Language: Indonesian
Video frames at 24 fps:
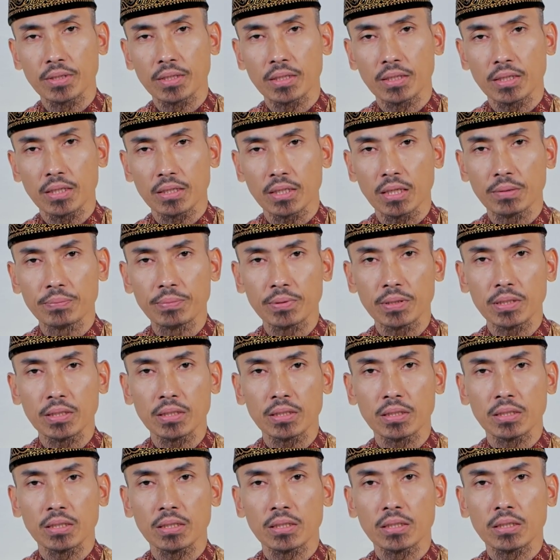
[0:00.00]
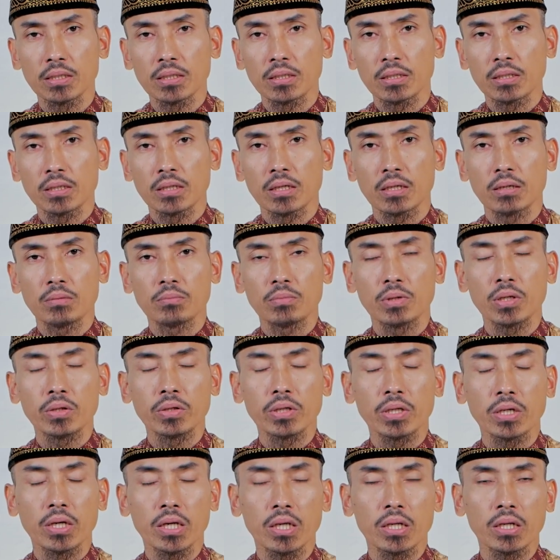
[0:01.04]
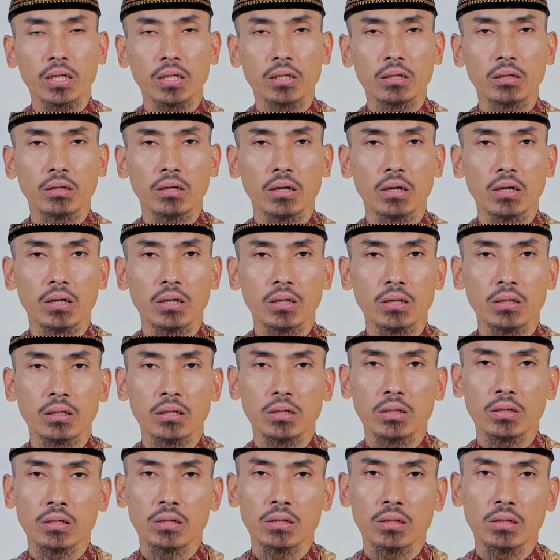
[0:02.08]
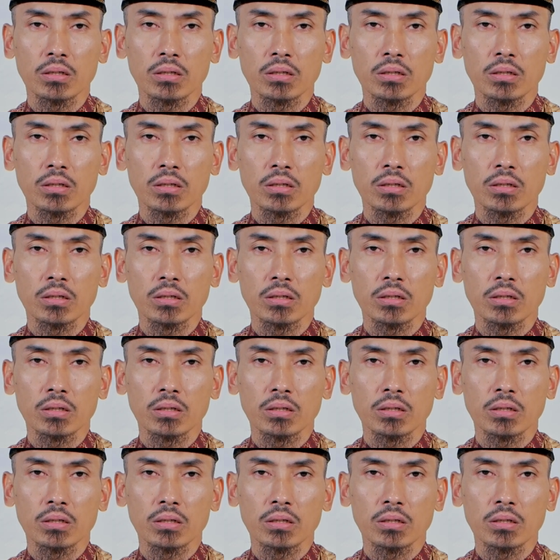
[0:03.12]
ya tapi beliau ingin uh,